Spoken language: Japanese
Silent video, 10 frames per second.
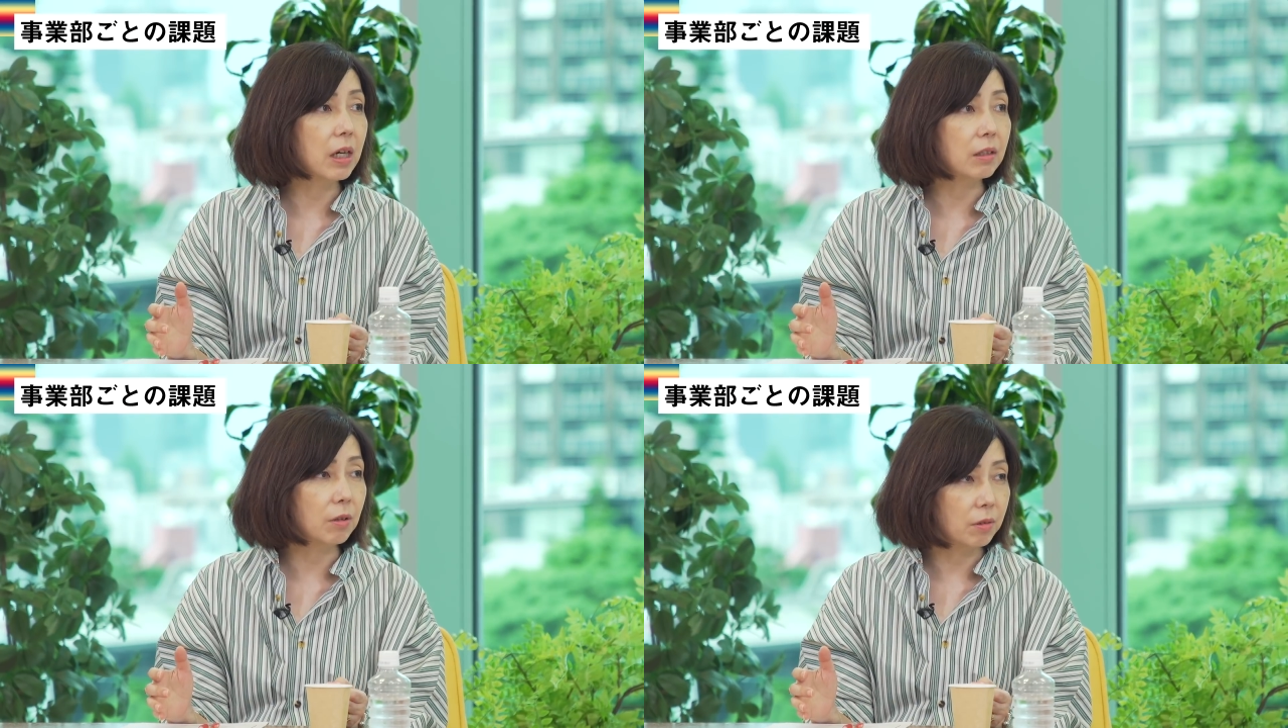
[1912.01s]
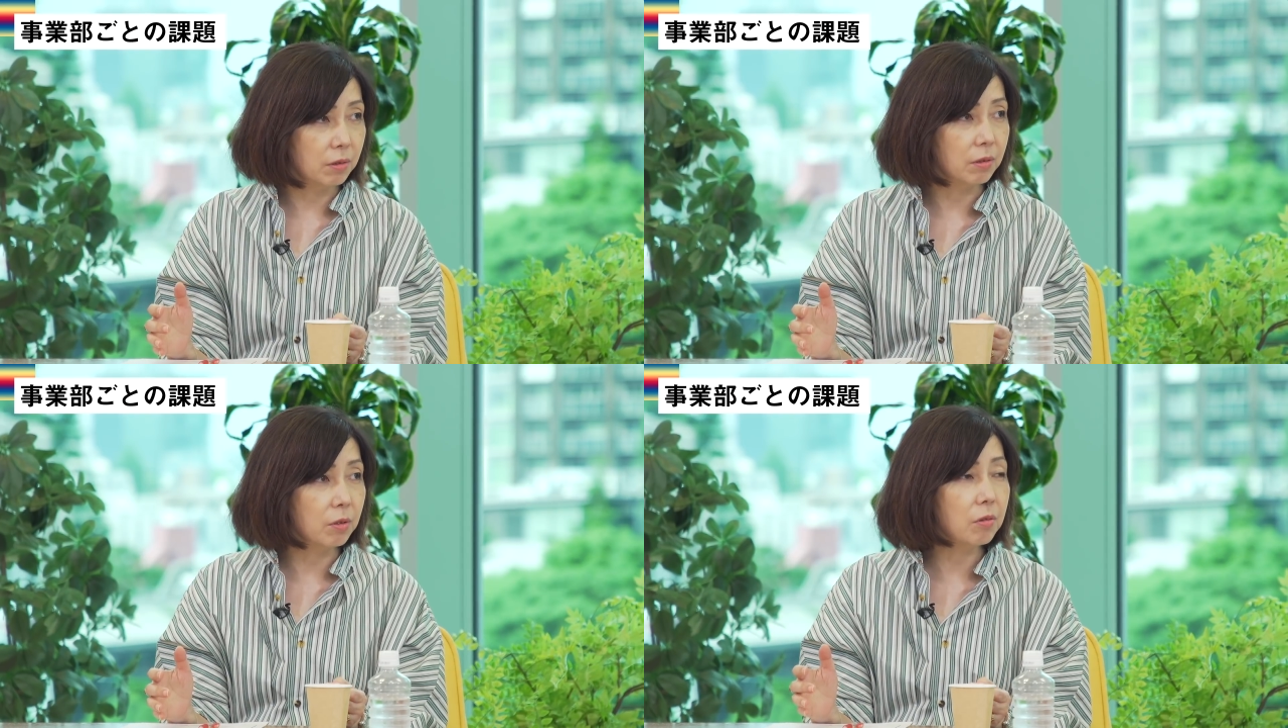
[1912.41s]
ないと
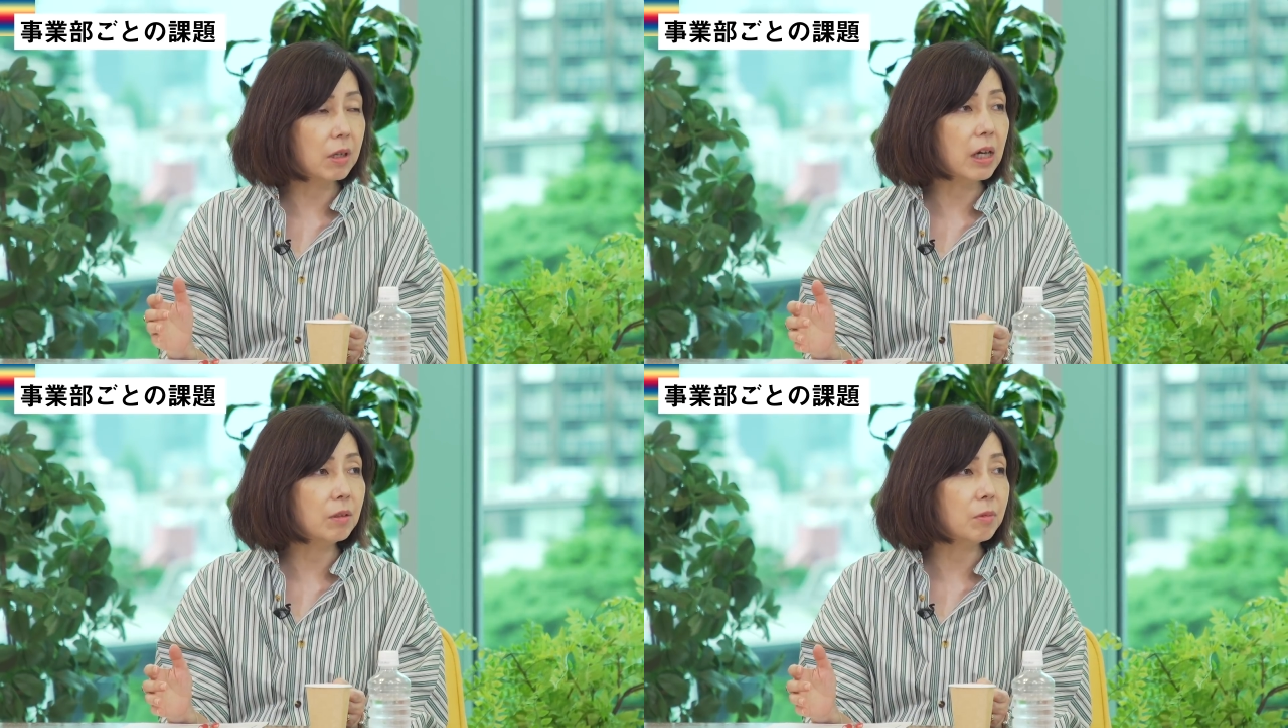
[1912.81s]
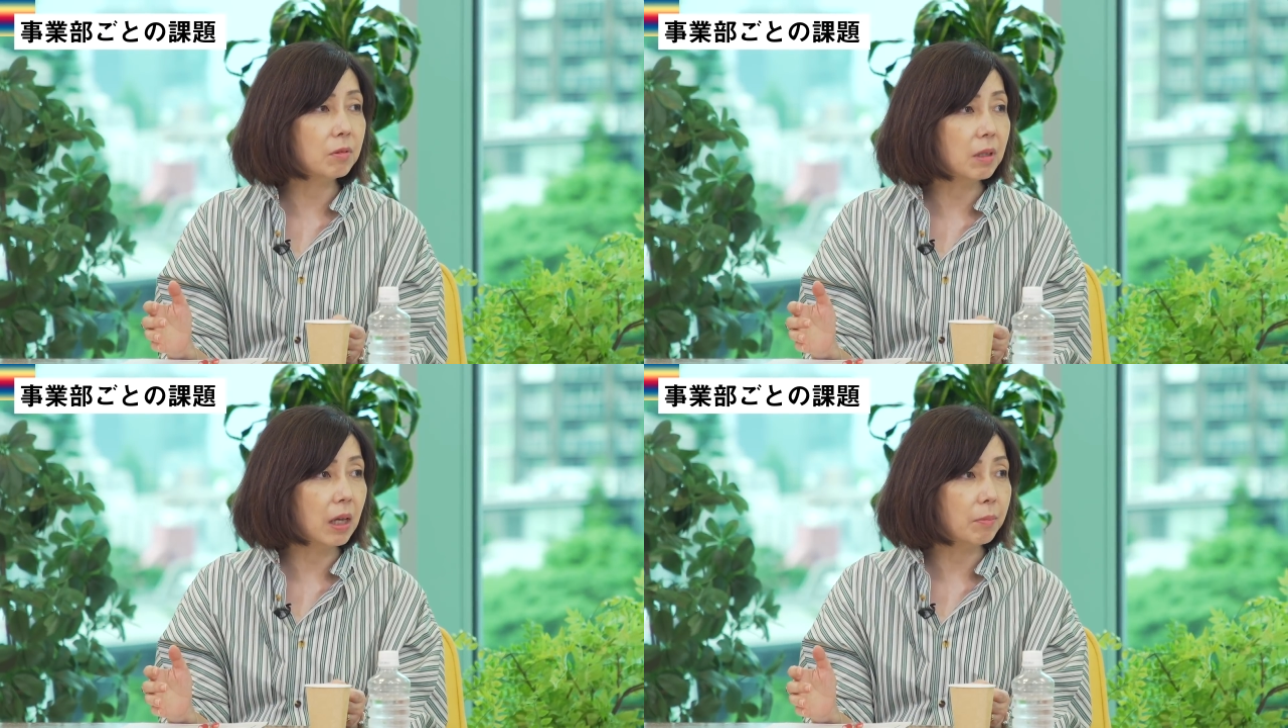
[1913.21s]
いう業界の
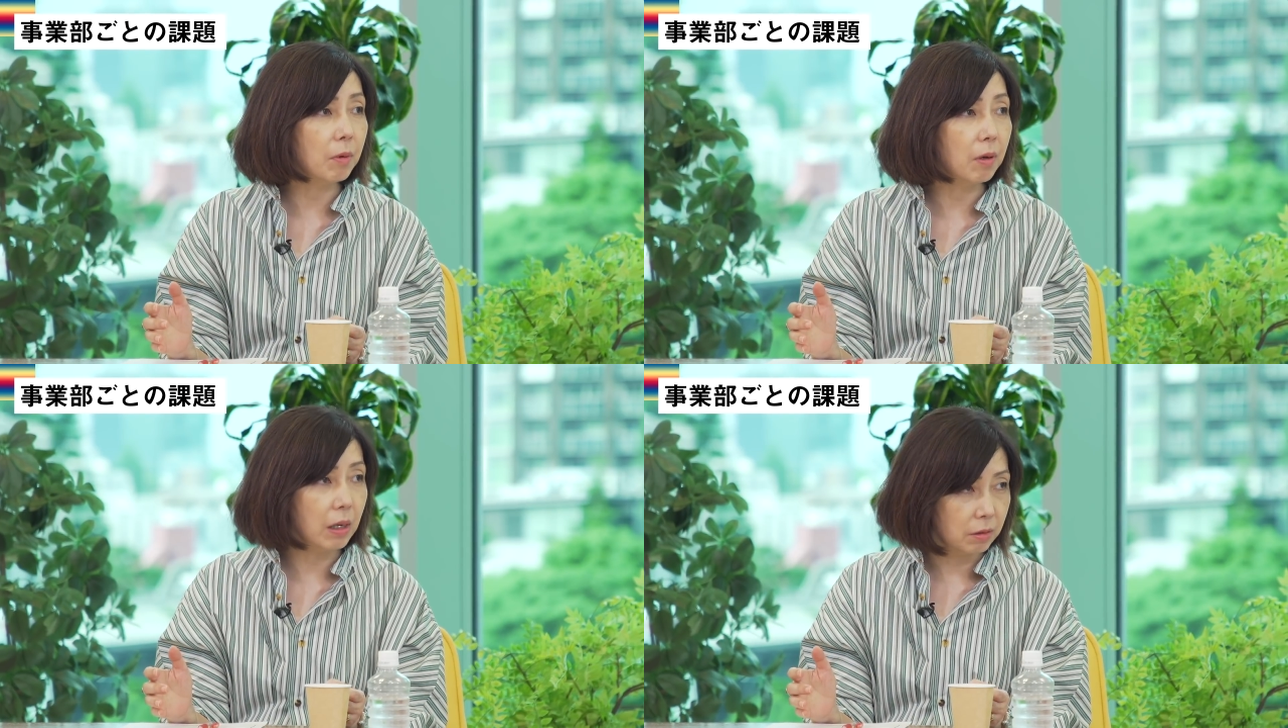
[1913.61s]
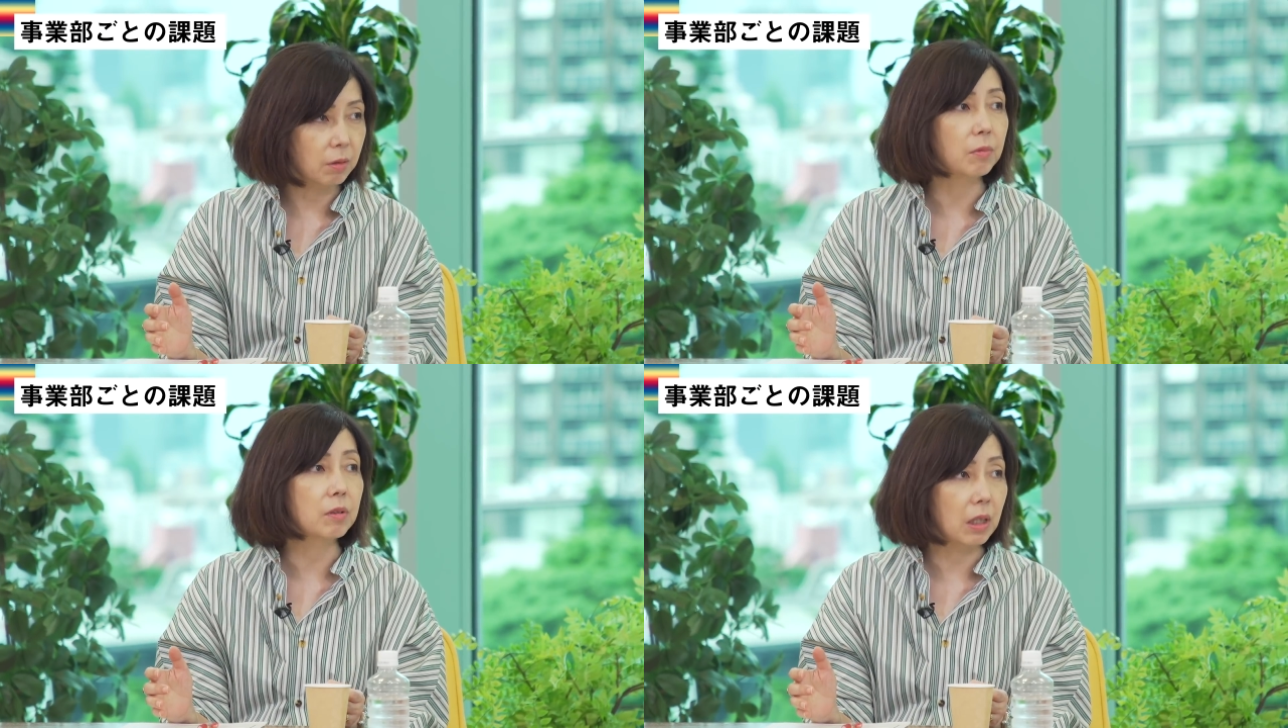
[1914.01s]
問題もあると
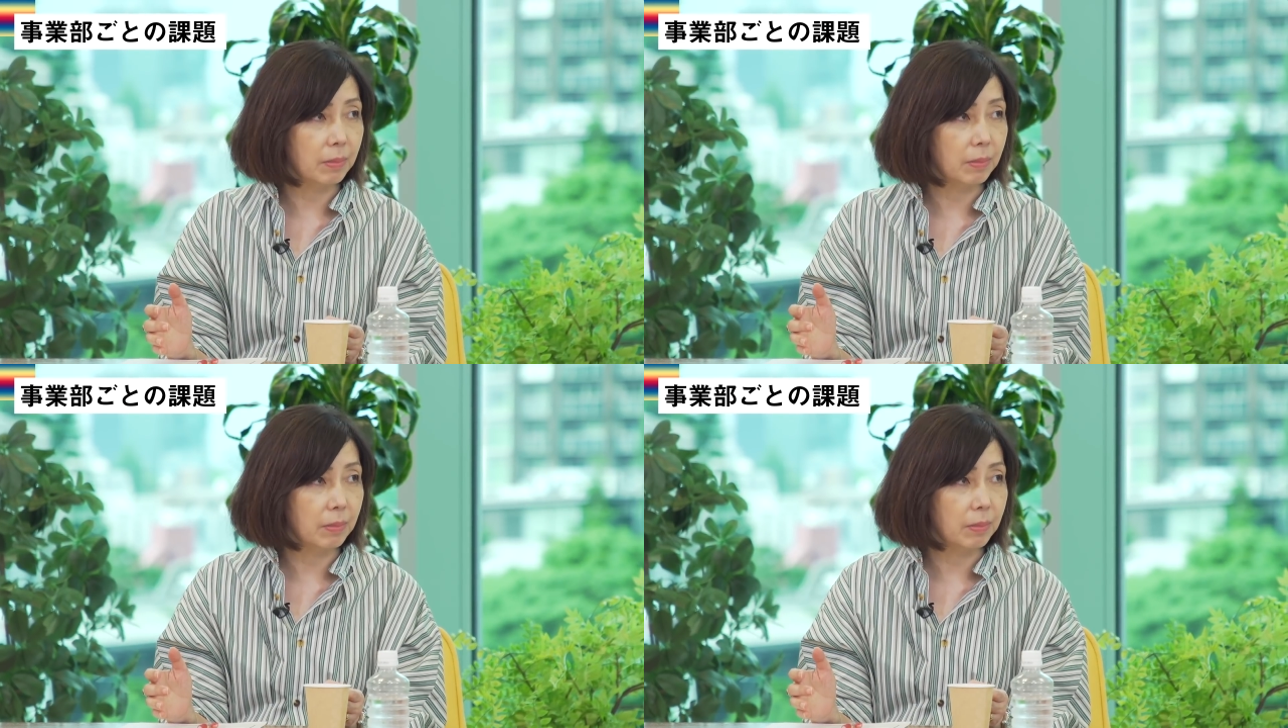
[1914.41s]
思っています。